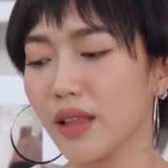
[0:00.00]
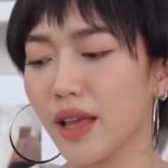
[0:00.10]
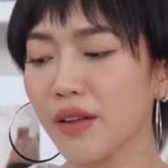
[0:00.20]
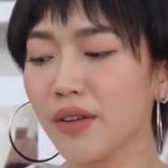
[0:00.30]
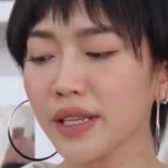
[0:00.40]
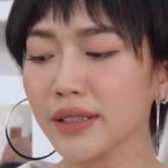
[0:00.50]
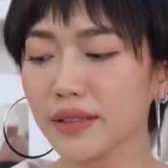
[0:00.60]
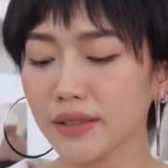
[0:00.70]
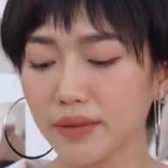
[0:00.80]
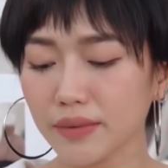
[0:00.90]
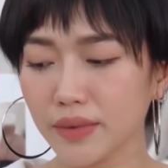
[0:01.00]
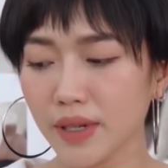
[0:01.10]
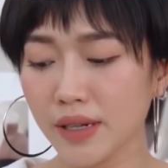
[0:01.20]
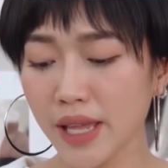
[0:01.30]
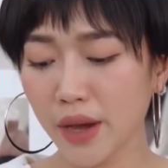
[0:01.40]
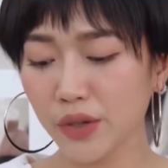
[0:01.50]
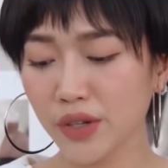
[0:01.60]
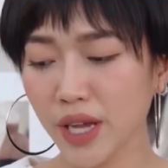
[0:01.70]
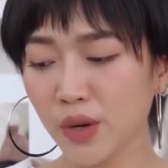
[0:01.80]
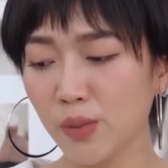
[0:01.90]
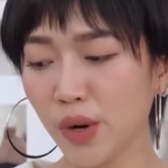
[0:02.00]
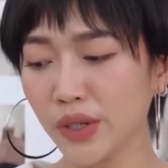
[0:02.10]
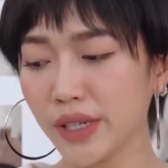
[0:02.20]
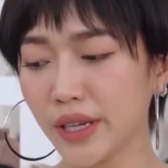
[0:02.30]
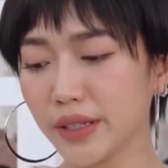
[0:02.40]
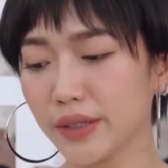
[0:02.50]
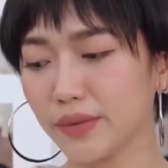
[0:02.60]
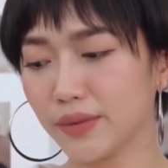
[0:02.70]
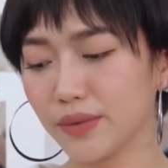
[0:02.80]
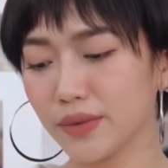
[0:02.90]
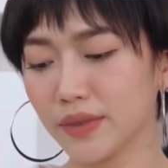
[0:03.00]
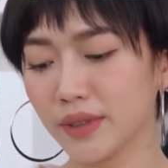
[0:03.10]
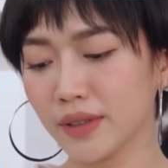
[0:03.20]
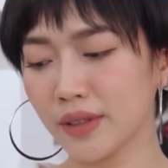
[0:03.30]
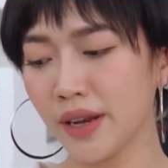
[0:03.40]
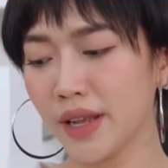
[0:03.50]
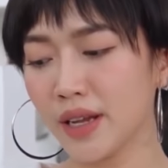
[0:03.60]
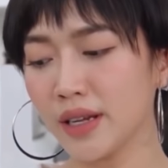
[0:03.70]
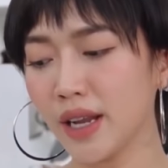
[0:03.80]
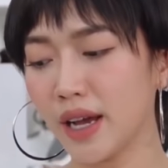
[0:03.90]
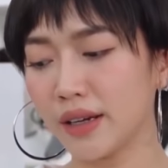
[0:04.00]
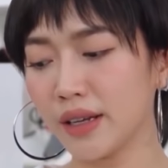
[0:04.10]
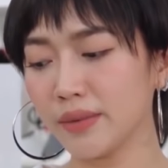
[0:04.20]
Harry đừng nhào vô cắn robot nha đó để cấn nợ